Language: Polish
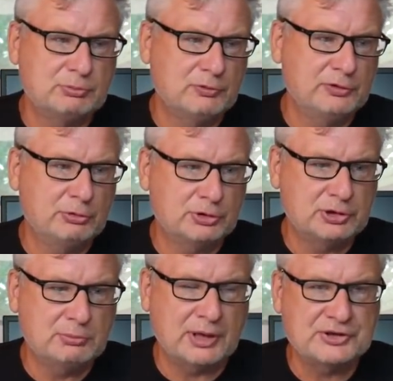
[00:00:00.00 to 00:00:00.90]
Mówił o
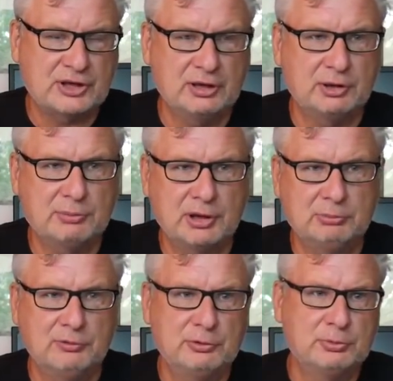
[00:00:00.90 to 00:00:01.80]
tym Max Kellerman,
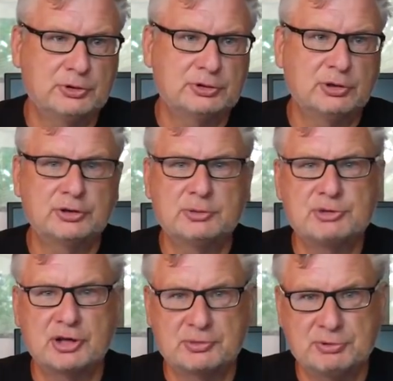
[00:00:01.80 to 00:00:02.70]
mówił o, o tym,
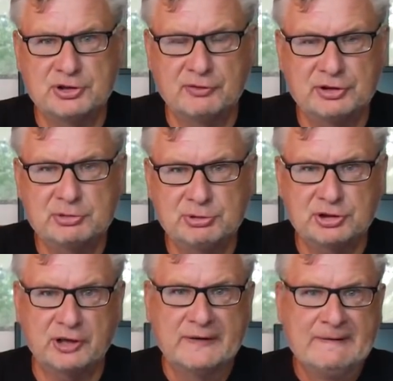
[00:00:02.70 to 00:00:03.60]
że spodziewaliśmy
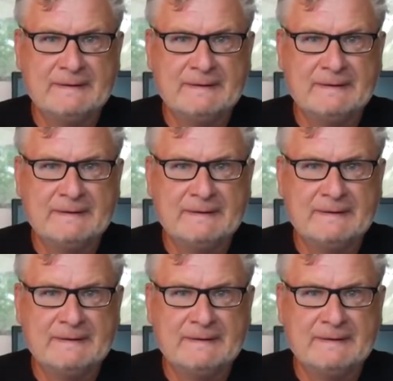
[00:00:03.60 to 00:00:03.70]
się